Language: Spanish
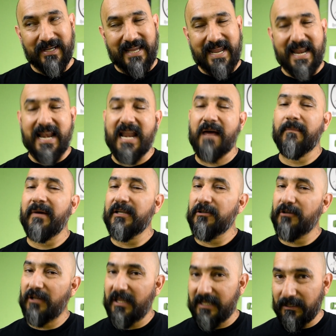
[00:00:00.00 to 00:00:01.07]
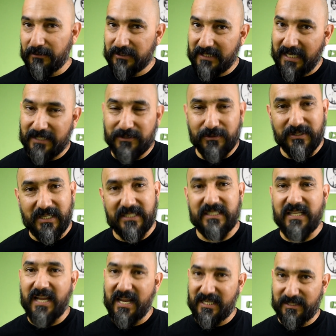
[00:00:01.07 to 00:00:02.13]
En la mayoría de los casos
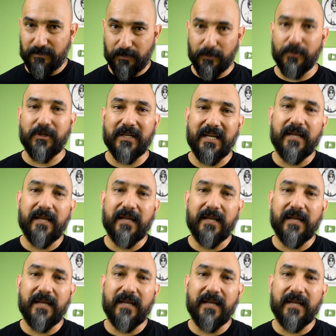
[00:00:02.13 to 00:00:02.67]
así es, ¿por